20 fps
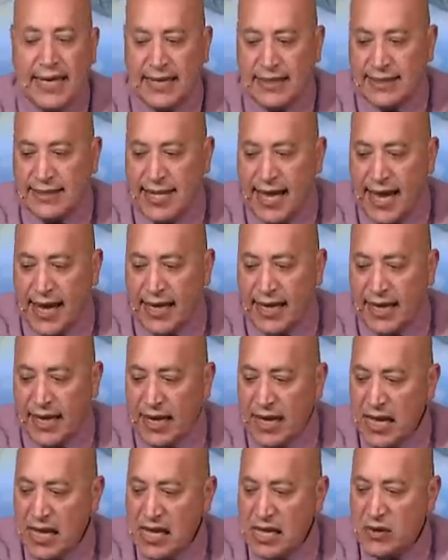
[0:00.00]

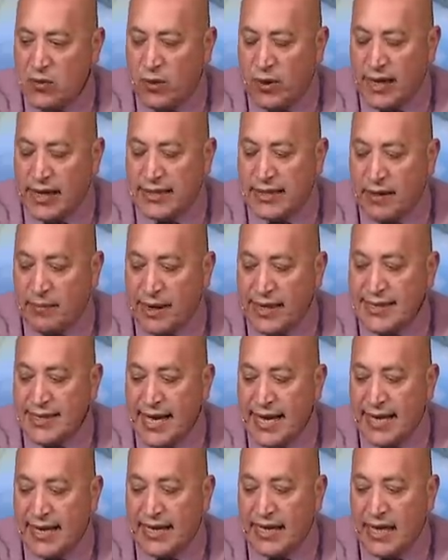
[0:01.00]
الانساني
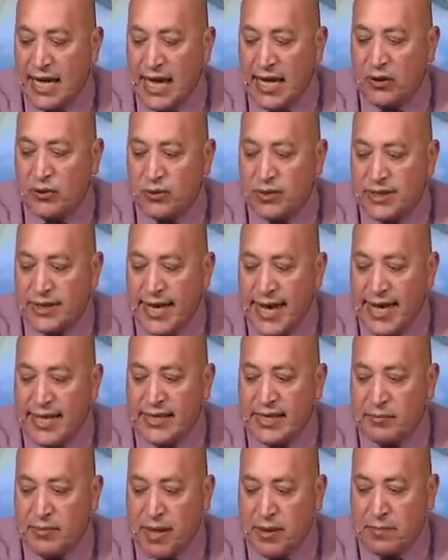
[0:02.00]
ونسبتها لاله
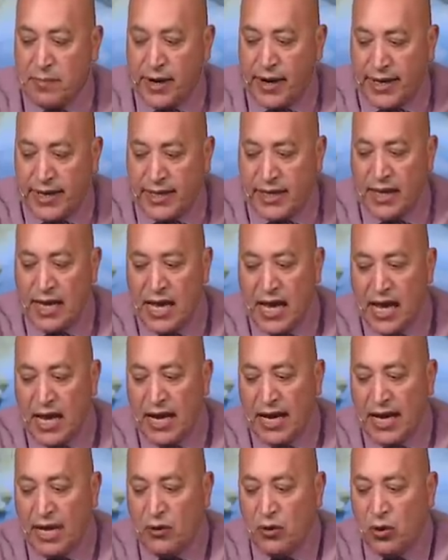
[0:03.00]
سادي بربري
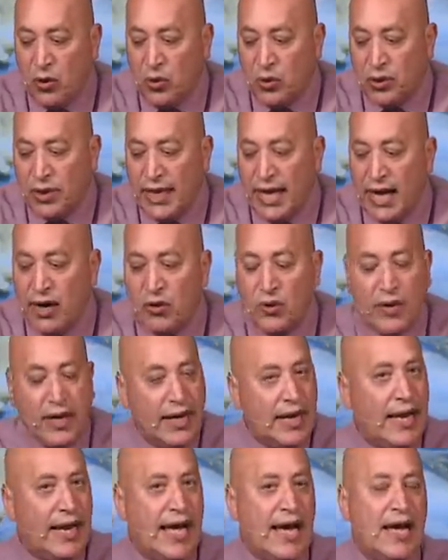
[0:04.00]
لا وجود له
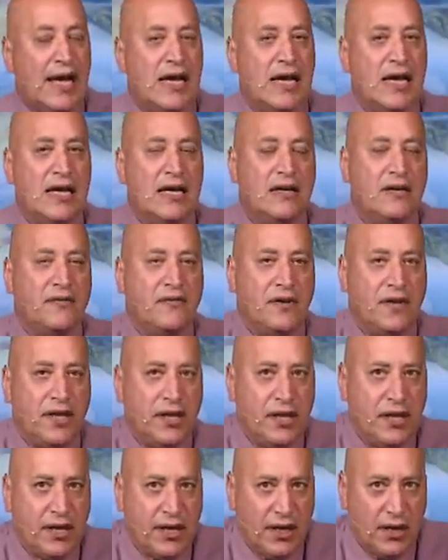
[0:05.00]
الا
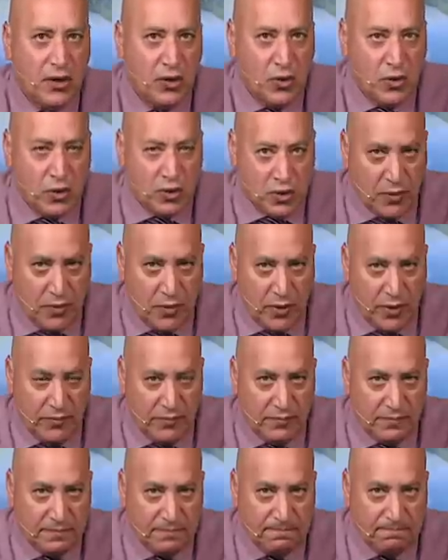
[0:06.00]
في
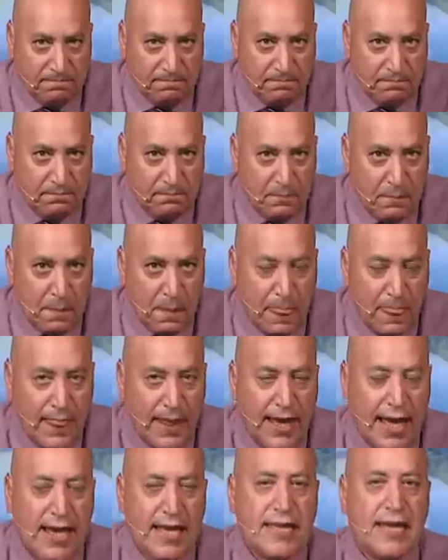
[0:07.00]
كتبهم
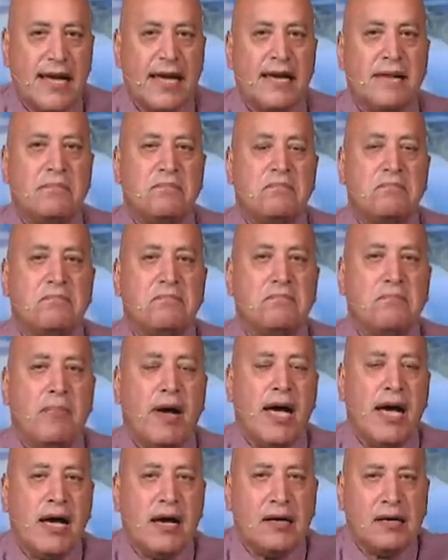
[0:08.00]
هذا
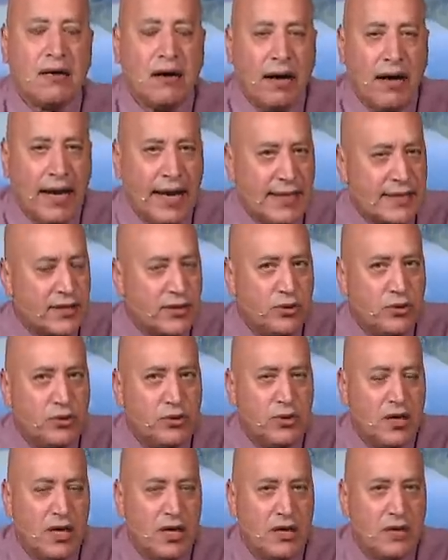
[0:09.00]
ما
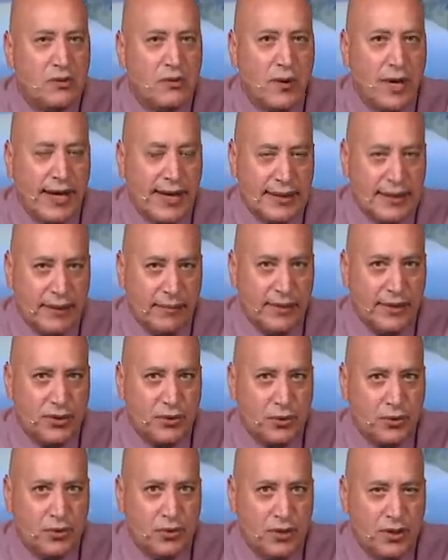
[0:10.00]
قالته
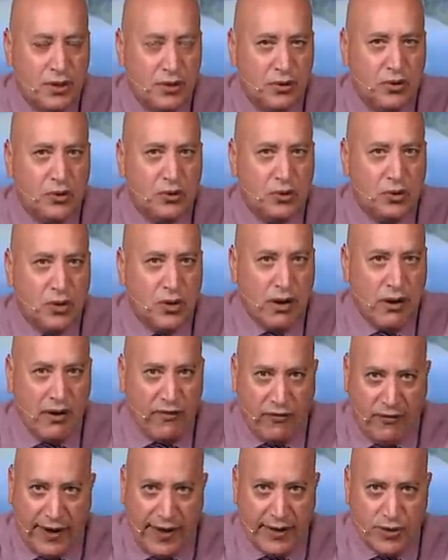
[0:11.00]
وكتبته دكتورة
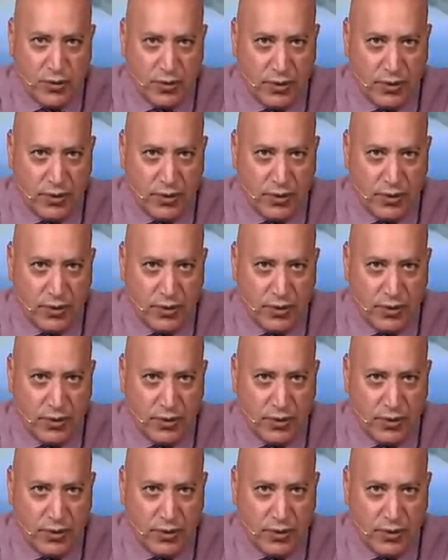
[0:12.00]
وفاء